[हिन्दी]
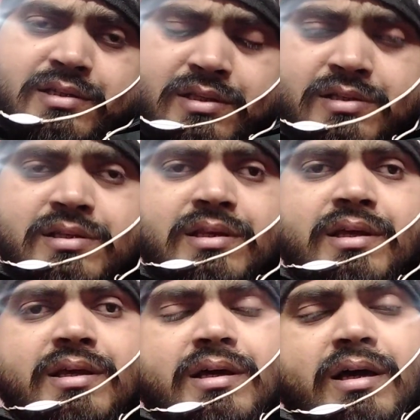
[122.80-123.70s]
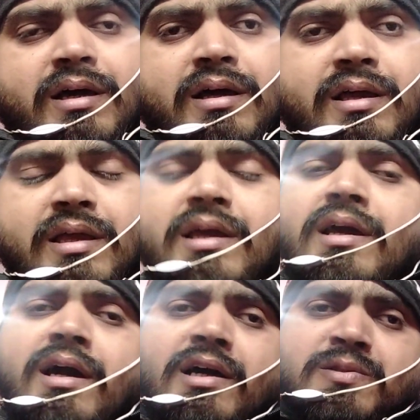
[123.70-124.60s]
सदस्य ने
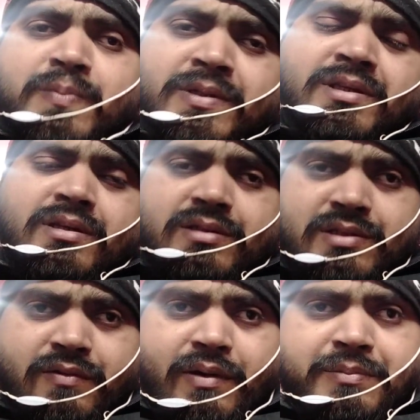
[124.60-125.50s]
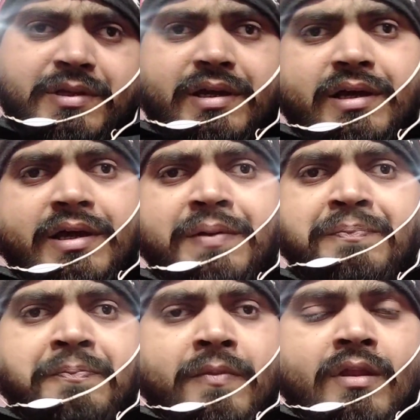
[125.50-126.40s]
एक स्पष्ट जवाब दिया है
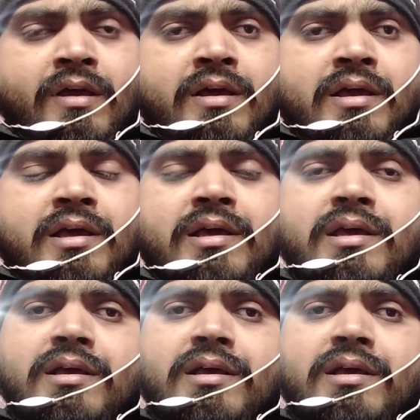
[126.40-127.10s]
कि